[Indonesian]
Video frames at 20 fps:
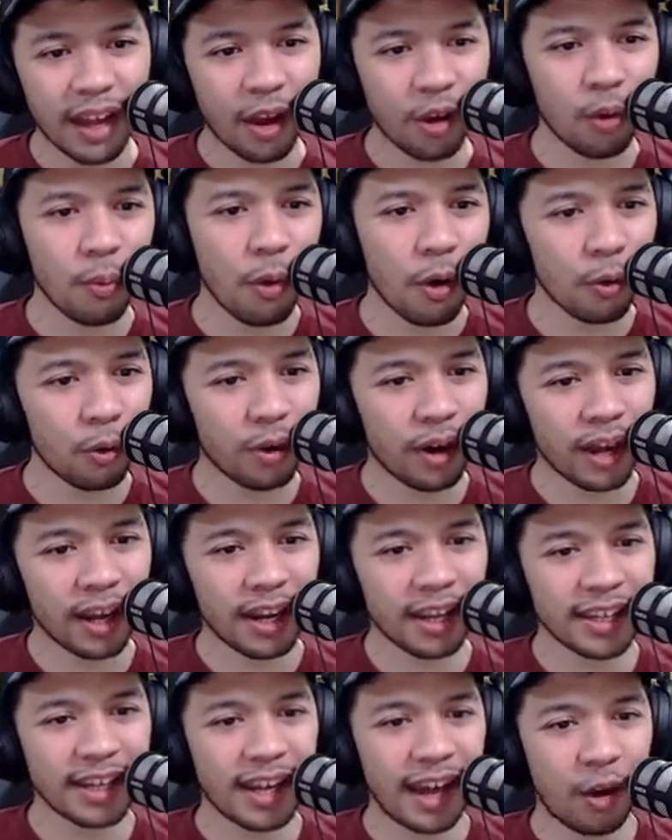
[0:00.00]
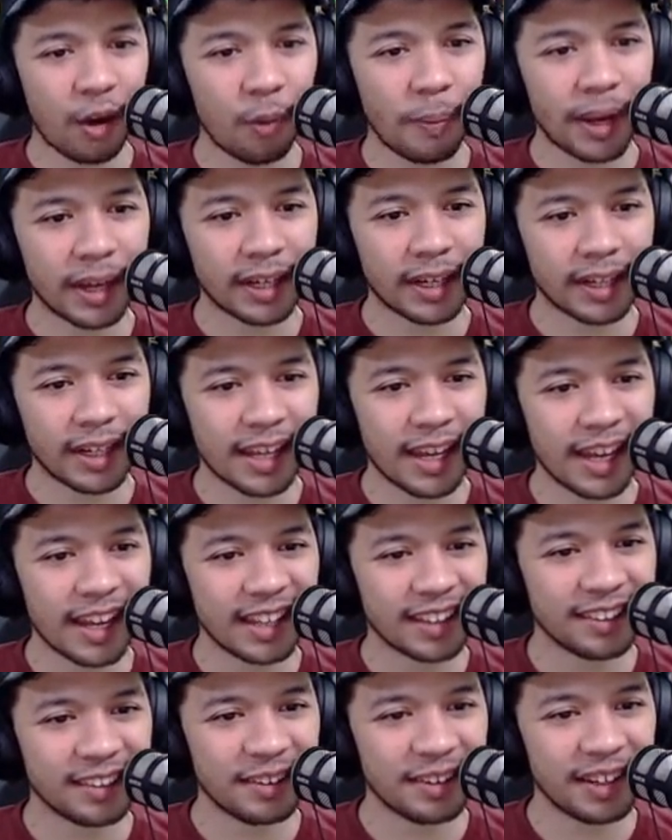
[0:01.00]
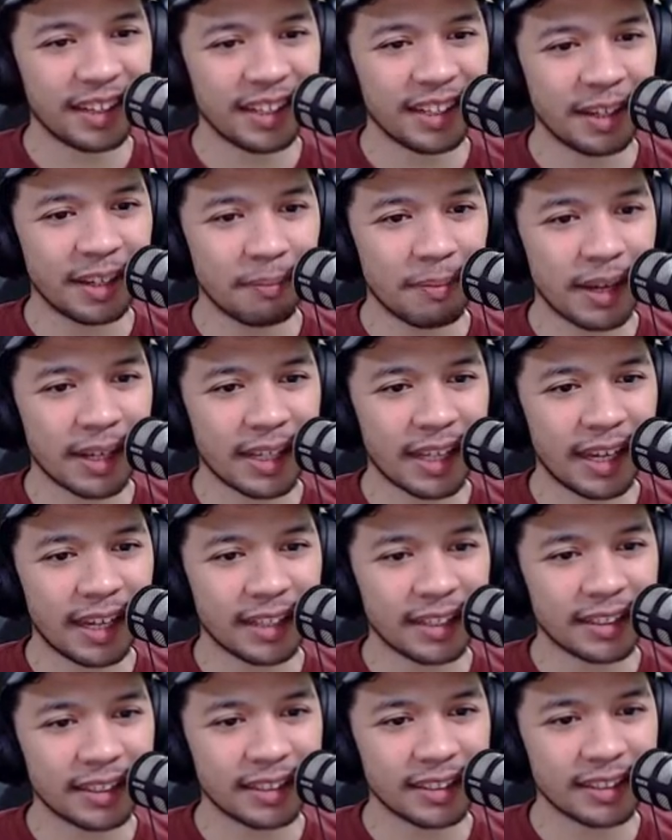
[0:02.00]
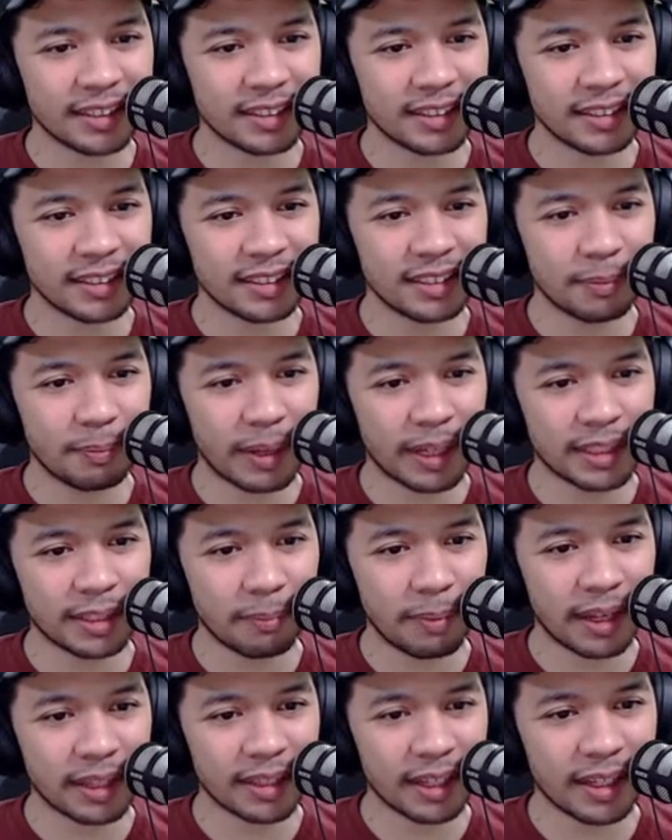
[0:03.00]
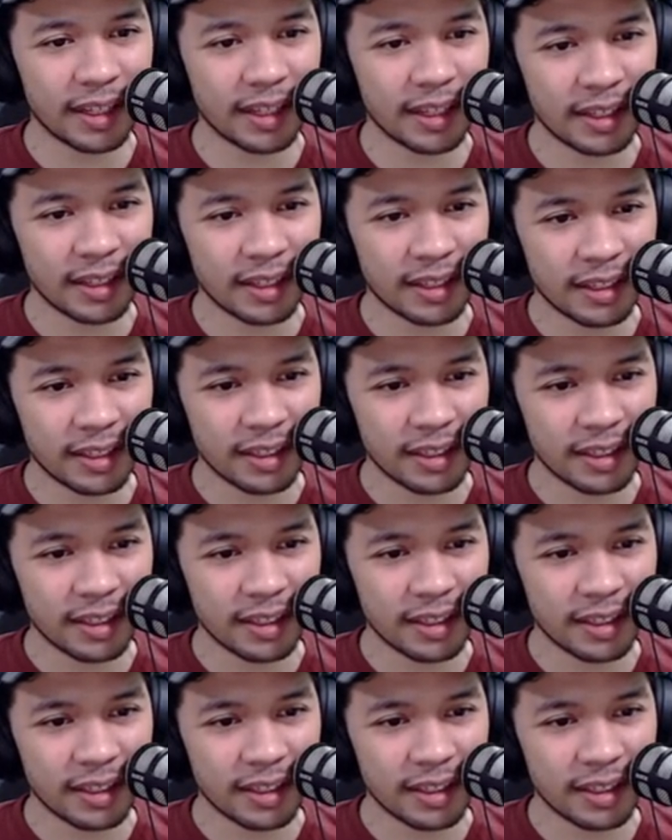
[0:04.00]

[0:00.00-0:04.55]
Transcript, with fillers: Aku mau ngulang lagi ya. Aku pengen ngeliat ini bagian jebret-jebretnya ini ya.